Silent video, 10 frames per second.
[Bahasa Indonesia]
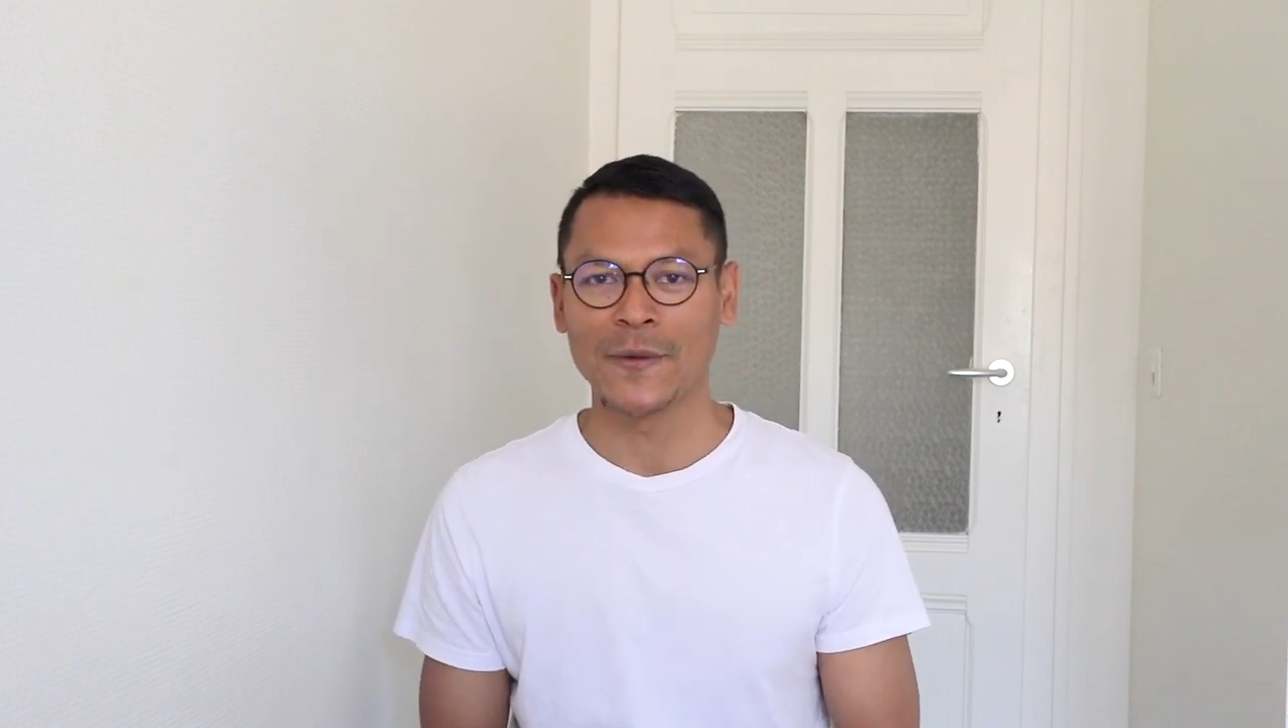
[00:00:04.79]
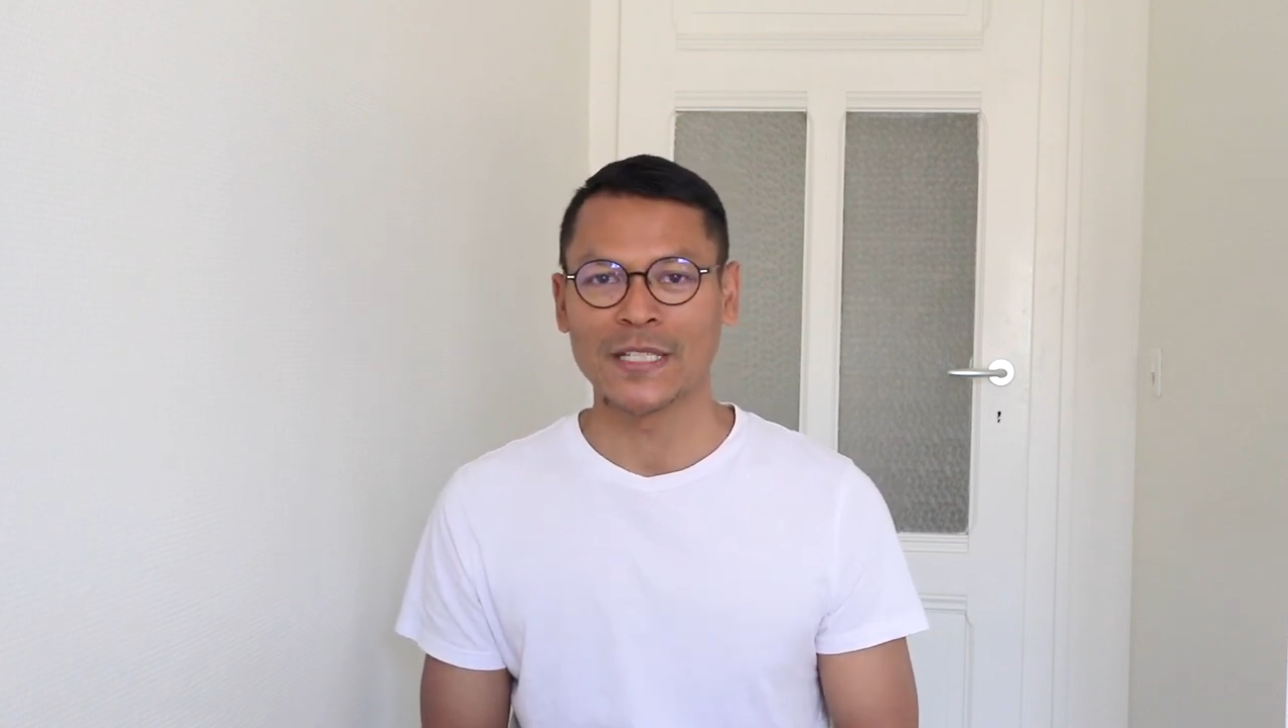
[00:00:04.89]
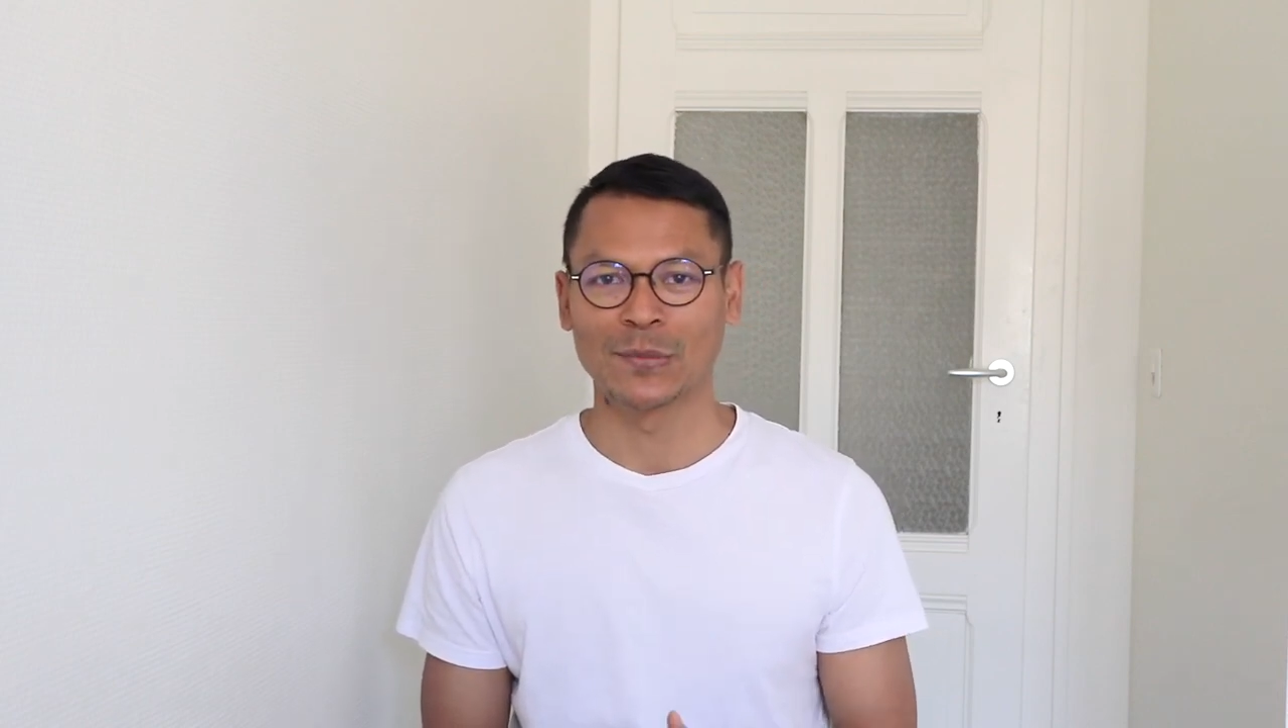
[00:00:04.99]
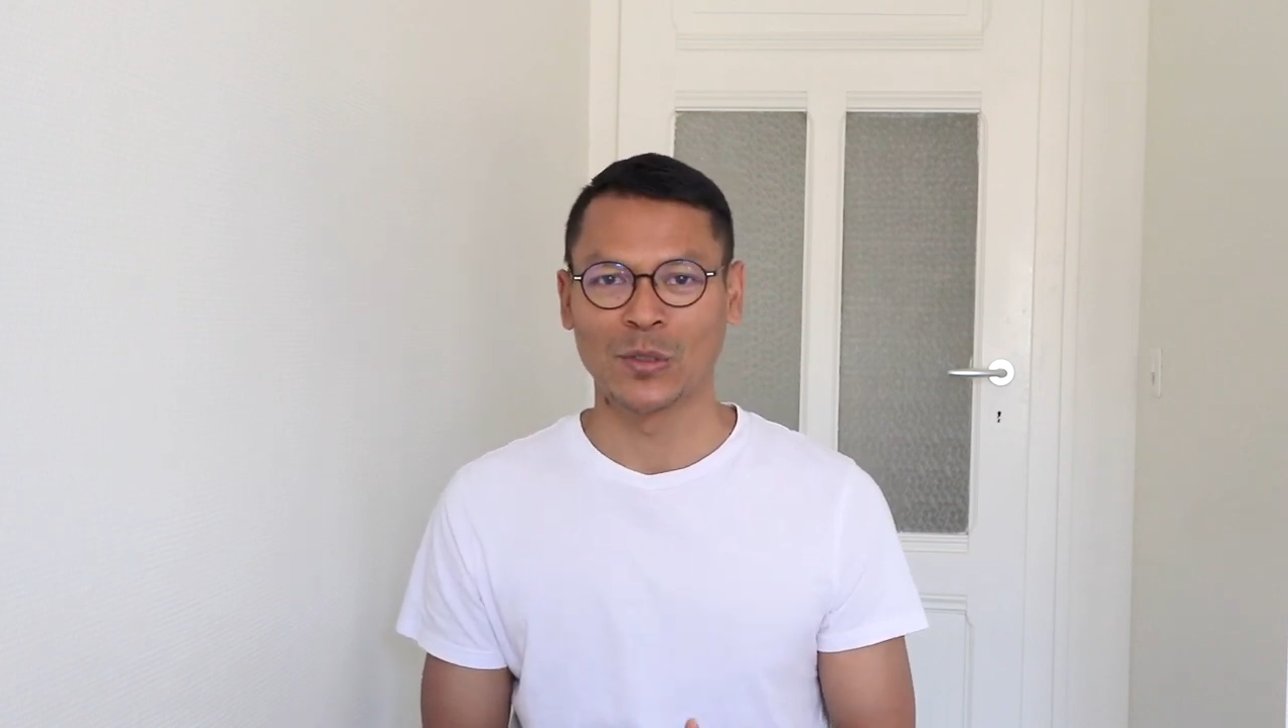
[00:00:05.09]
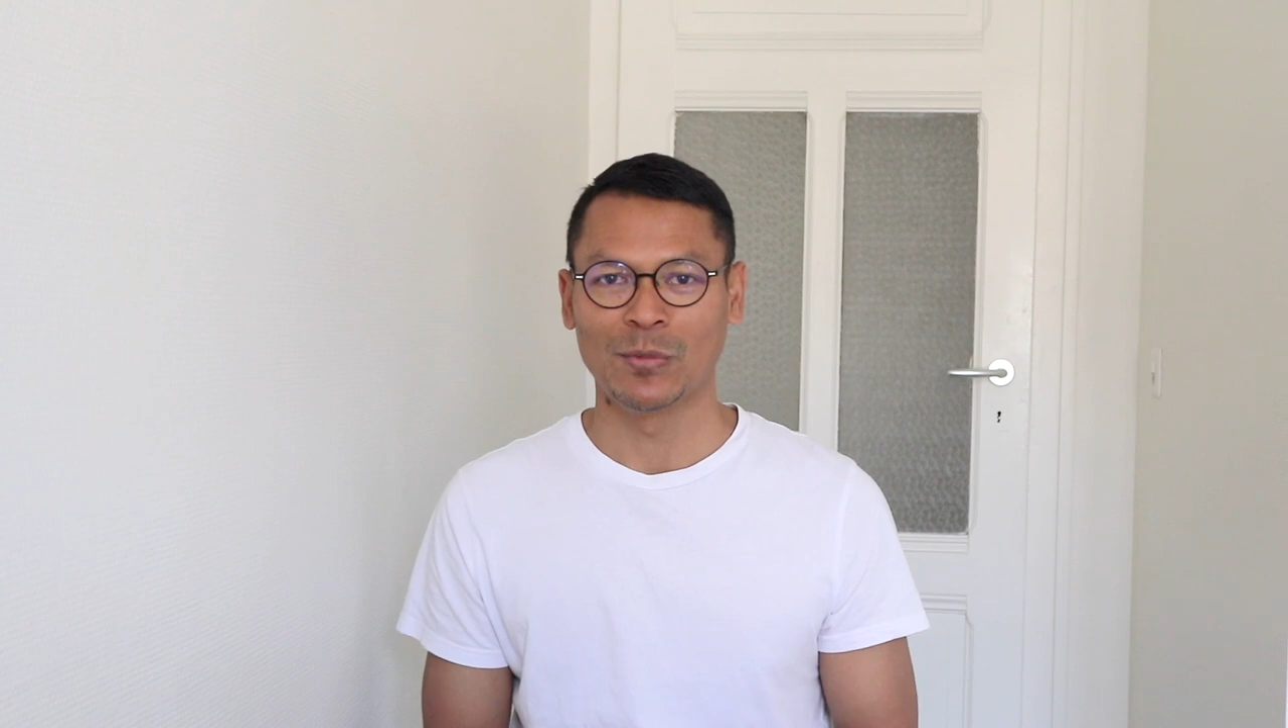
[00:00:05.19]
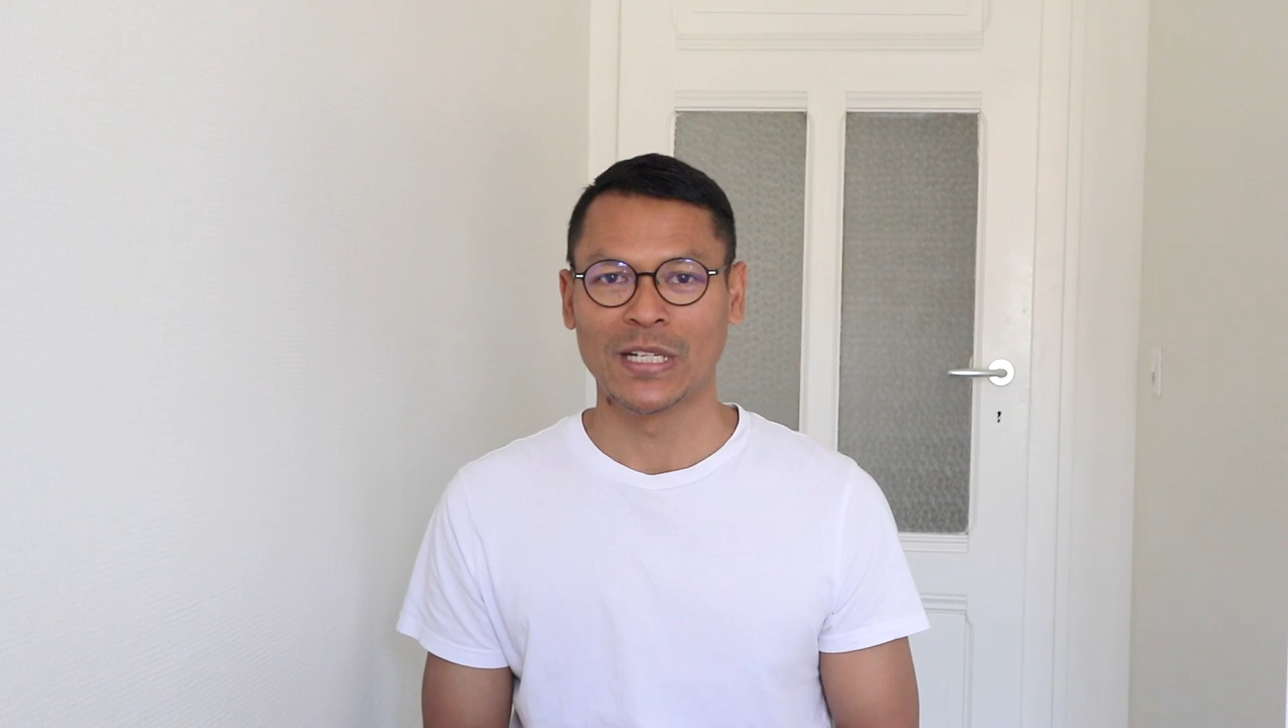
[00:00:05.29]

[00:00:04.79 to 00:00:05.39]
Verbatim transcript: sebelum